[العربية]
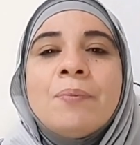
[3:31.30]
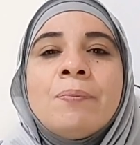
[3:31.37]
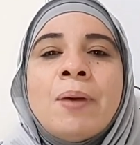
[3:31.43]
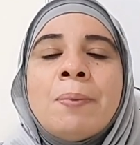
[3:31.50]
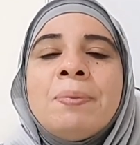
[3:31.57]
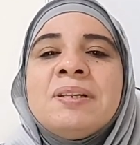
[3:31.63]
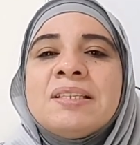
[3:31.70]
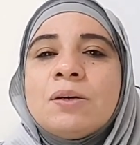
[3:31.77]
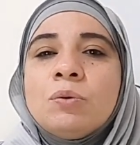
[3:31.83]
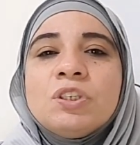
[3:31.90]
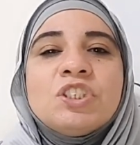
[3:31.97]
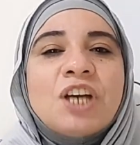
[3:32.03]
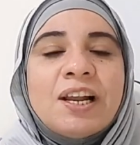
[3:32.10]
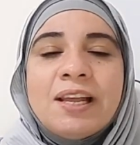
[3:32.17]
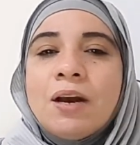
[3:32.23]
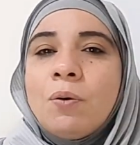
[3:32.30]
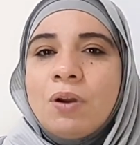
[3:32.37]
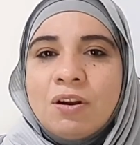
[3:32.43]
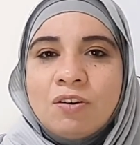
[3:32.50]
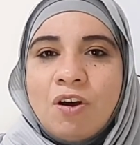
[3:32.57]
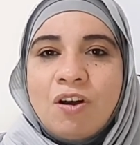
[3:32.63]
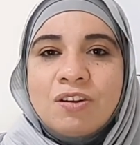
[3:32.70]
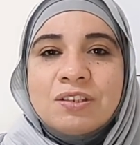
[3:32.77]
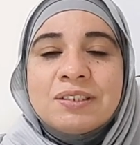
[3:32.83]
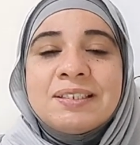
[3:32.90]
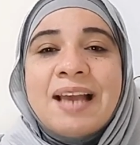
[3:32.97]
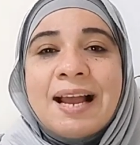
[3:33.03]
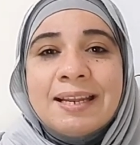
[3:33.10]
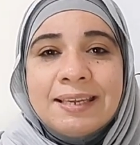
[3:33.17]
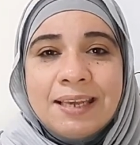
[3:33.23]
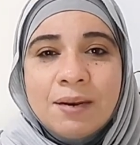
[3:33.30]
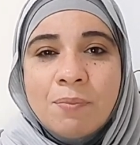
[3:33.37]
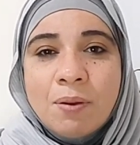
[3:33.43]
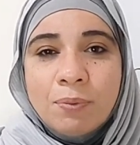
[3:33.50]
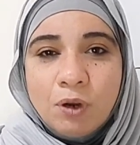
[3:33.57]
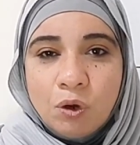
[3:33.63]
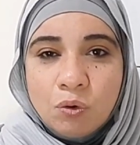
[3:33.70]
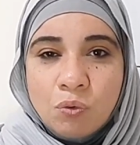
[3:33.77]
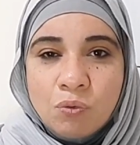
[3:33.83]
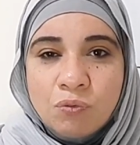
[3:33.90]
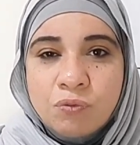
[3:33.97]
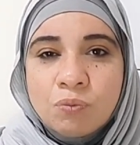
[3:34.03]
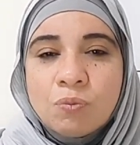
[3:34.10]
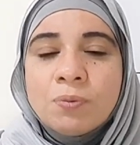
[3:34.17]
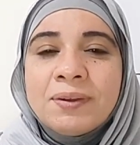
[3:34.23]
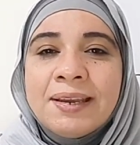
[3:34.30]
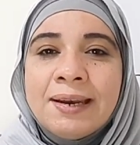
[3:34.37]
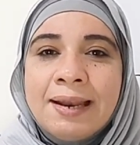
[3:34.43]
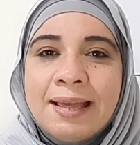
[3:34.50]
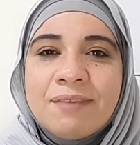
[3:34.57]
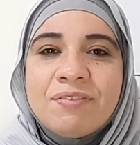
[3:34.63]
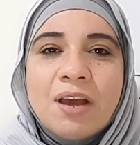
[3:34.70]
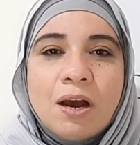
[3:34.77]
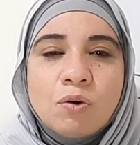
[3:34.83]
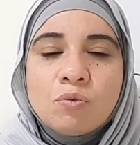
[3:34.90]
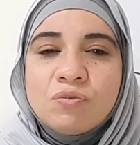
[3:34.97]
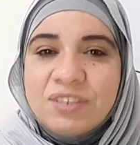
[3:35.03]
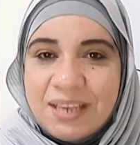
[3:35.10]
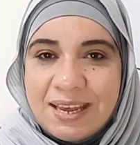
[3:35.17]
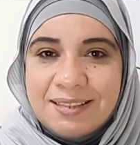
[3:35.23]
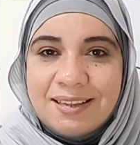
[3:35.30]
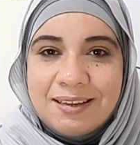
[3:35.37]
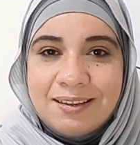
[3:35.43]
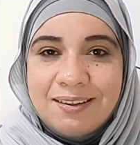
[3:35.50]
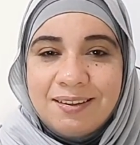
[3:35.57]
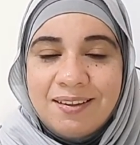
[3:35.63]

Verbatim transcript: ما بنزودش عليها ولا ننقص يعني كلمه بالحروف ممكن نلاقي فيها حروف زياده